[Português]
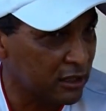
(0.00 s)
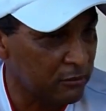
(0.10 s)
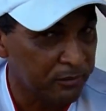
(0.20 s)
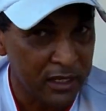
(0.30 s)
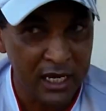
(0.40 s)

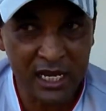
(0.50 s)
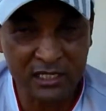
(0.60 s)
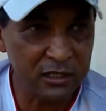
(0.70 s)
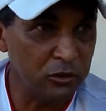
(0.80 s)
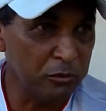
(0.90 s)
Então,
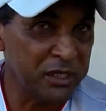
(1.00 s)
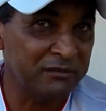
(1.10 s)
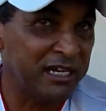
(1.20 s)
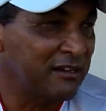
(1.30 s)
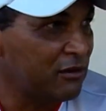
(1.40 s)
esse grupo já
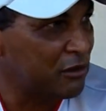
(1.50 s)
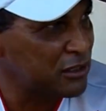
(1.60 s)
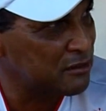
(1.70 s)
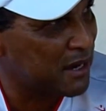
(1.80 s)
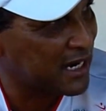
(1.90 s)
vai levar uma
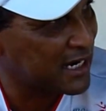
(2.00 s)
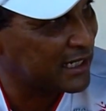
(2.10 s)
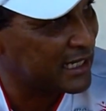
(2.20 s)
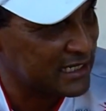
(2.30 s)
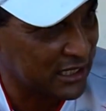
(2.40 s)
coisa
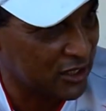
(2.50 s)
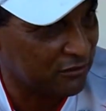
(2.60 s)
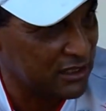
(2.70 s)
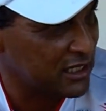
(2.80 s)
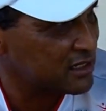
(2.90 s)
bacana dessa
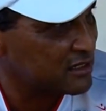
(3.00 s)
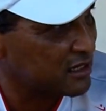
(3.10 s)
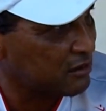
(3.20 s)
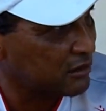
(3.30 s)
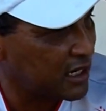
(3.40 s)
nova direção.